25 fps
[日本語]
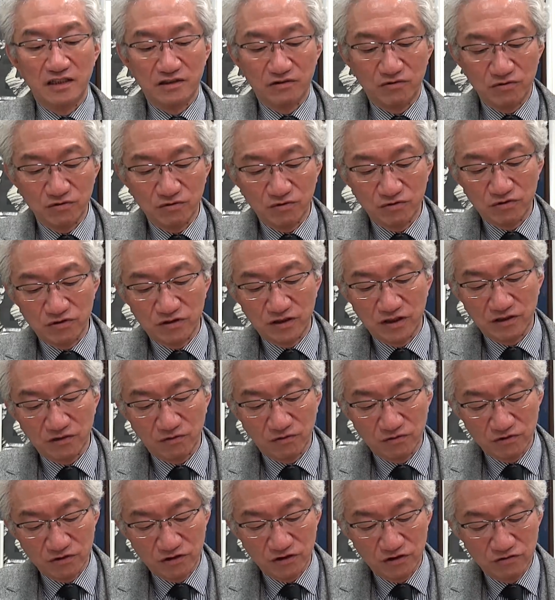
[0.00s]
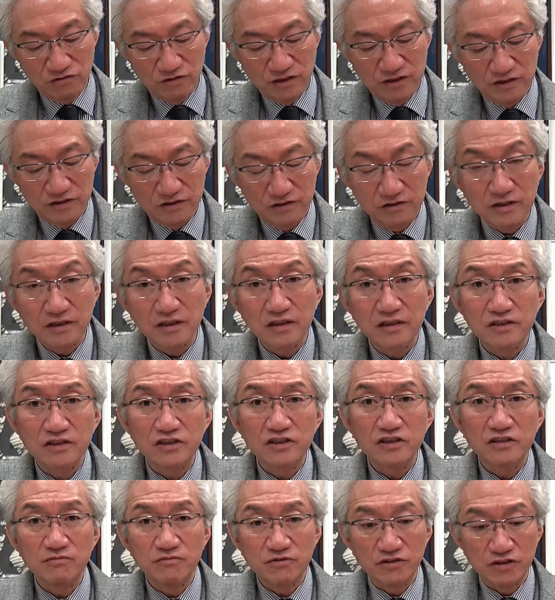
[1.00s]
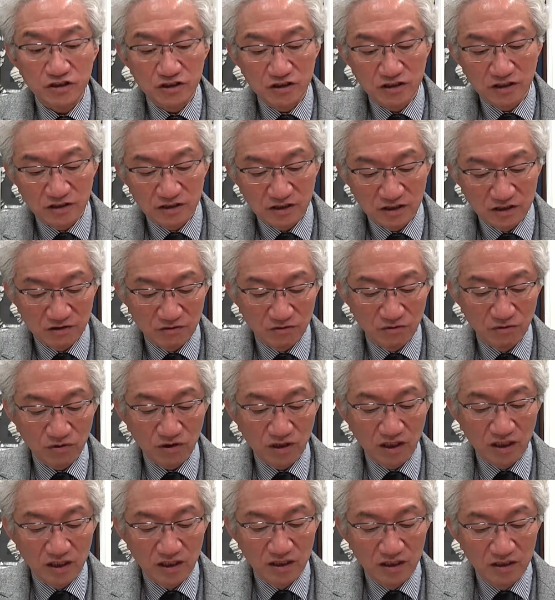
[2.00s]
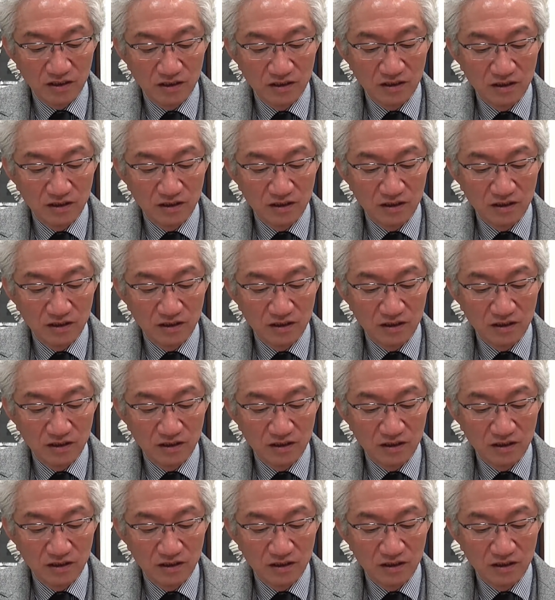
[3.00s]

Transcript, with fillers: えー、ということで今週はですねチーム西田さんのほか、